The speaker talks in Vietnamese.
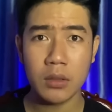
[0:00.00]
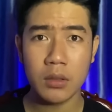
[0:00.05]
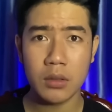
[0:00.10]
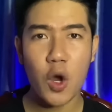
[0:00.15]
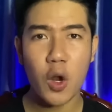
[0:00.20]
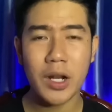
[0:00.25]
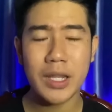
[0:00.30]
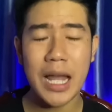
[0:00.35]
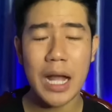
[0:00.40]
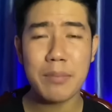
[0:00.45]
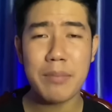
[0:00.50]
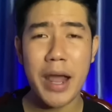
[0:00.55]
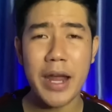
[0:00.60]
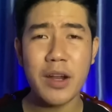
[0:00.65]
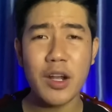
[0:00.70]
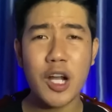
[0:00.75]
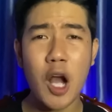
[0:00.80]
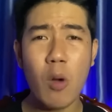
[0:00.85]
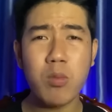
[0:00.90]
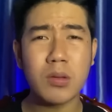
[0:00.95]
do ờ, là thằng bé
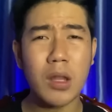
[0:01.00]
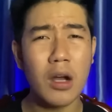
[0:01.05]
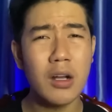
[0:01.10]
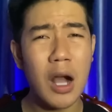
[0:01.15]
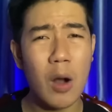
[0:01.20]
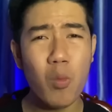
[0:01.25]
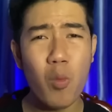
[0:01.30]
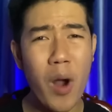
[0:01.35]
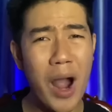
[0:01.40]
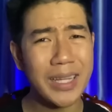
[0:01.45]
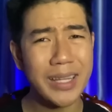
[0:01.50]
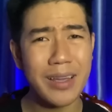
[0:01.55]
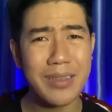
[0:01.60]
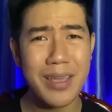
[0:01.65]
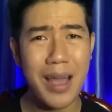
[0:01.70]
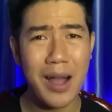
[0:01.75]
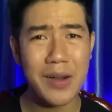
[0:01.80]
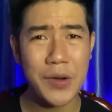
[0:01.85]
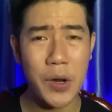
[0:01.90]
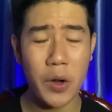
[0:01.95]
nó khóc từ hôm qua tới
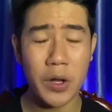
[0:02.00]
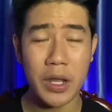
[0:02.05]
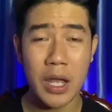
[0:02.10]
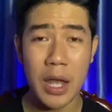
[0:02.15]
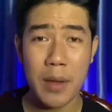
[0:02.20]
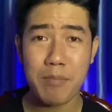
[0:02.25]
giờ rồi